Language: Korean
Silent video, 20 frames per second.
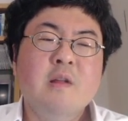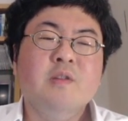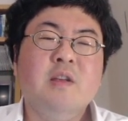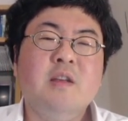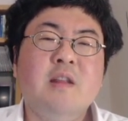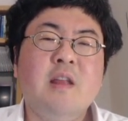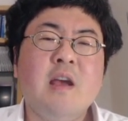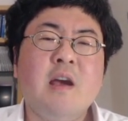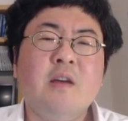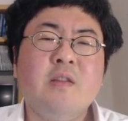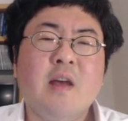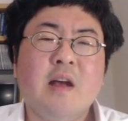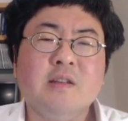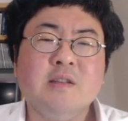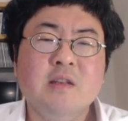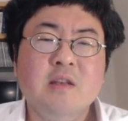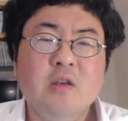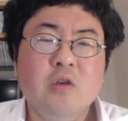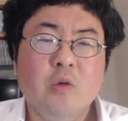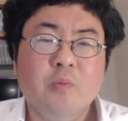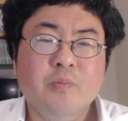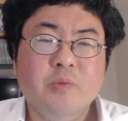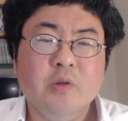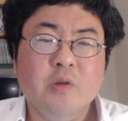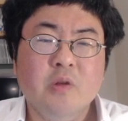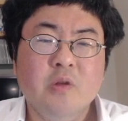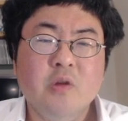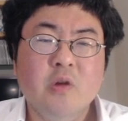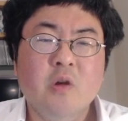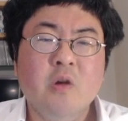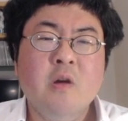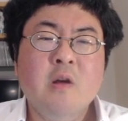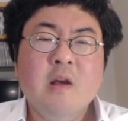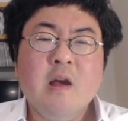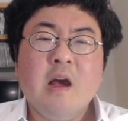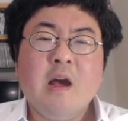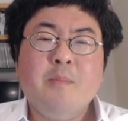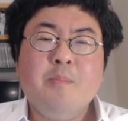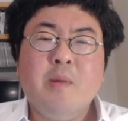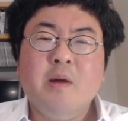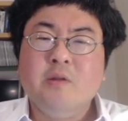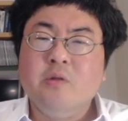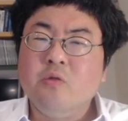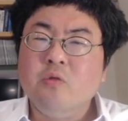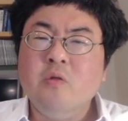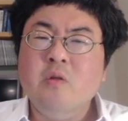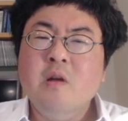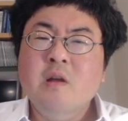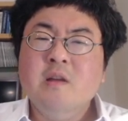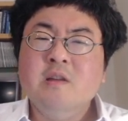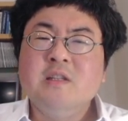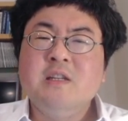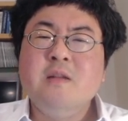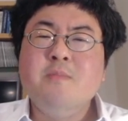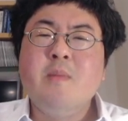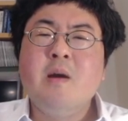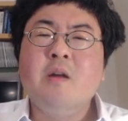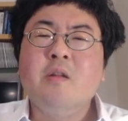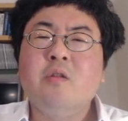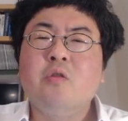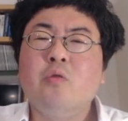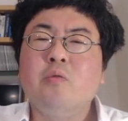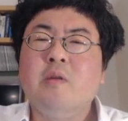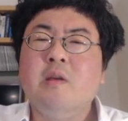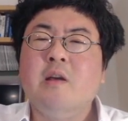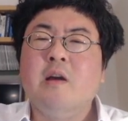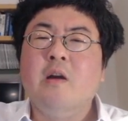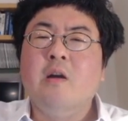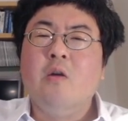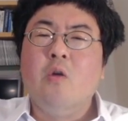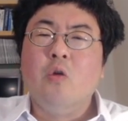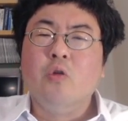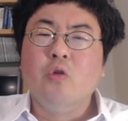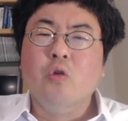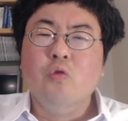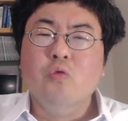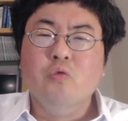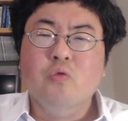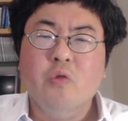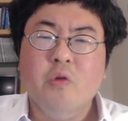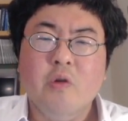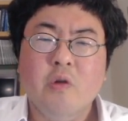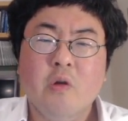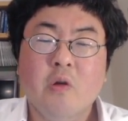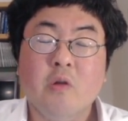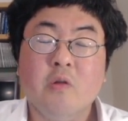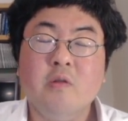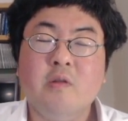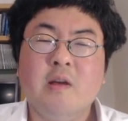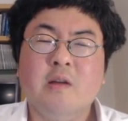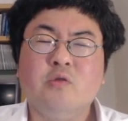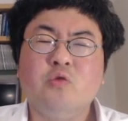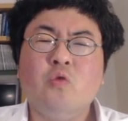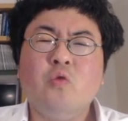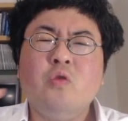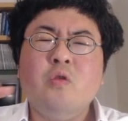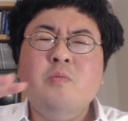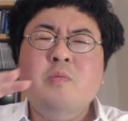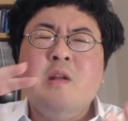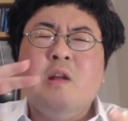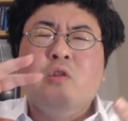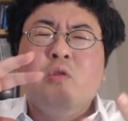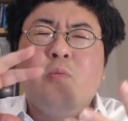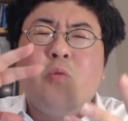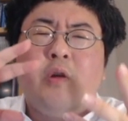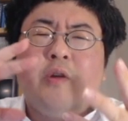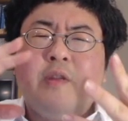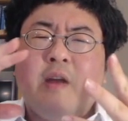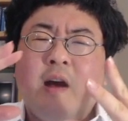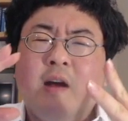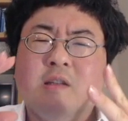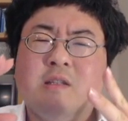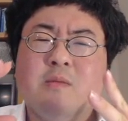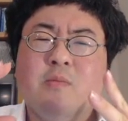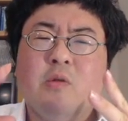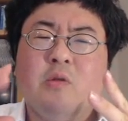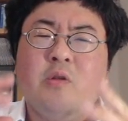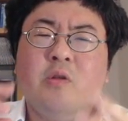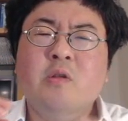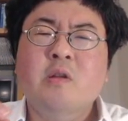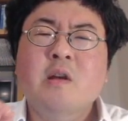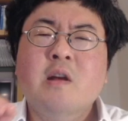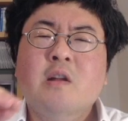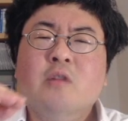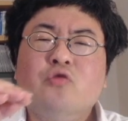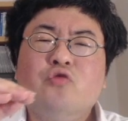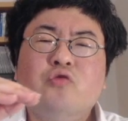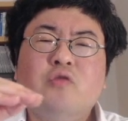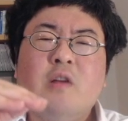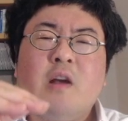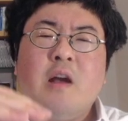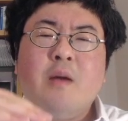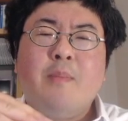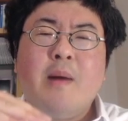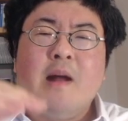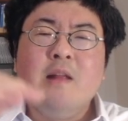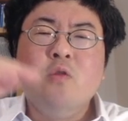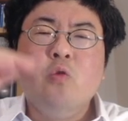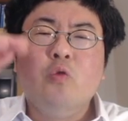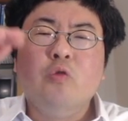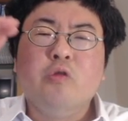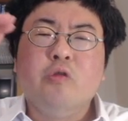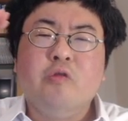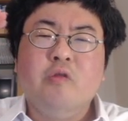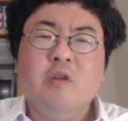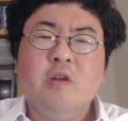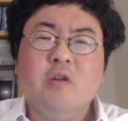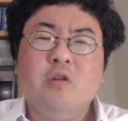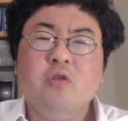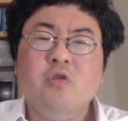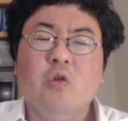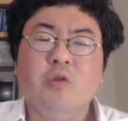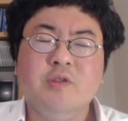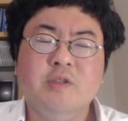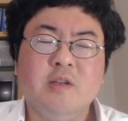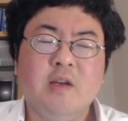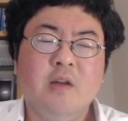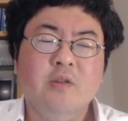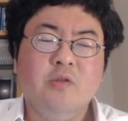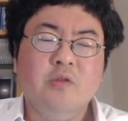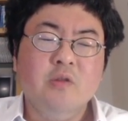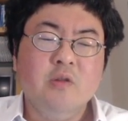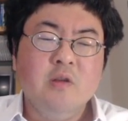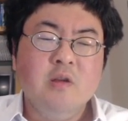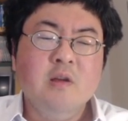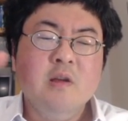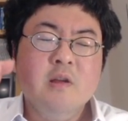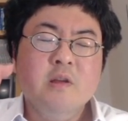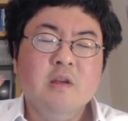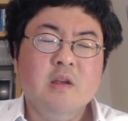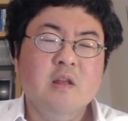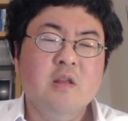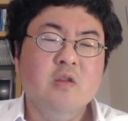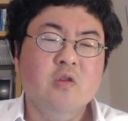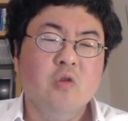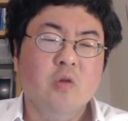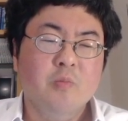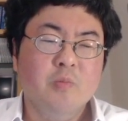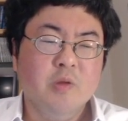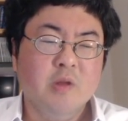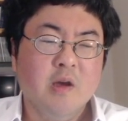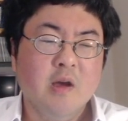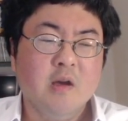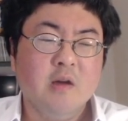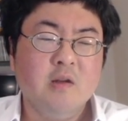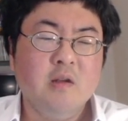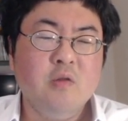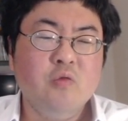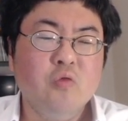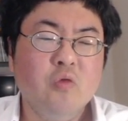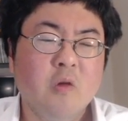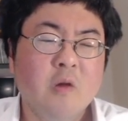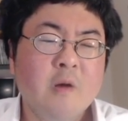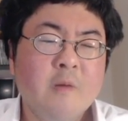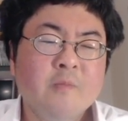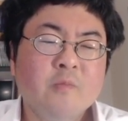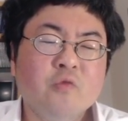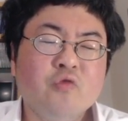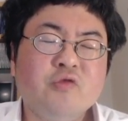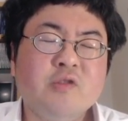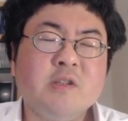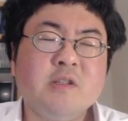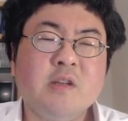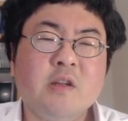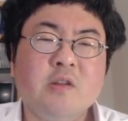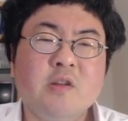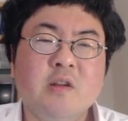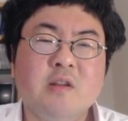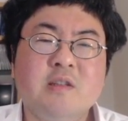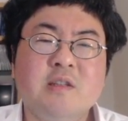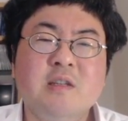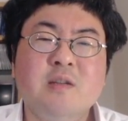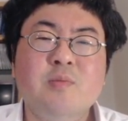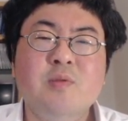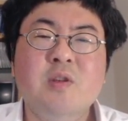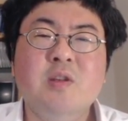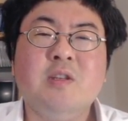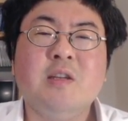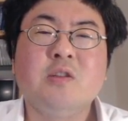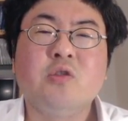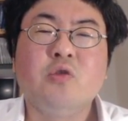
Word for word: 기대가 낮은 기업들은요 한마디로 실망스럽기가 어려운 거예요. 그러니까 조금이라도 뭐가 나아지면은 주가가 많이 오를 수 있는 그런 여지가 늘 있는 겁니다. 그리고 투자자들이 지금은 2차